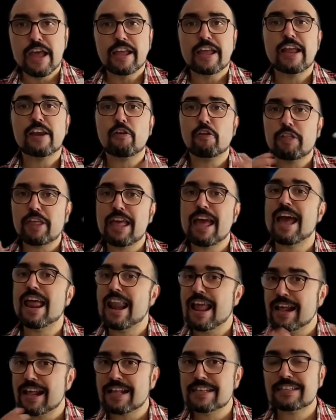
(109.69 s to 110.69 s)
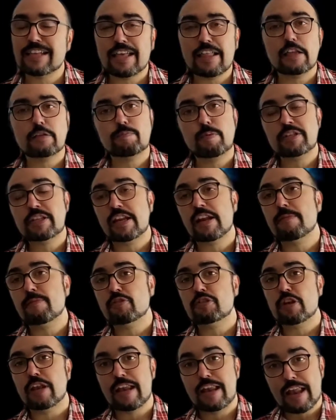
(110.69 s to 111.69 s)
que rodea a la casa y después
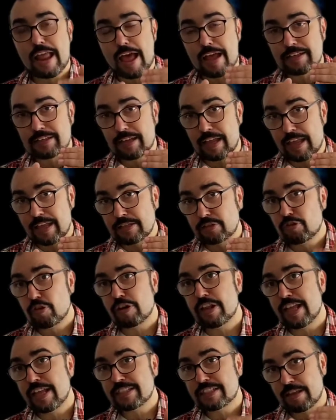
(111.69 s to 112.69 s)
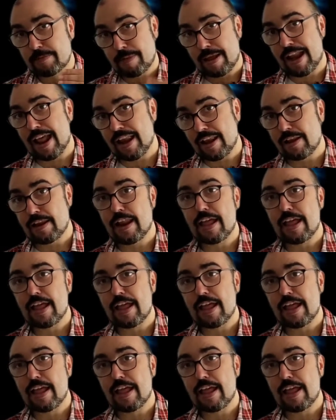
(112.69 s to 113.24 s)
tenemos la historia semanal,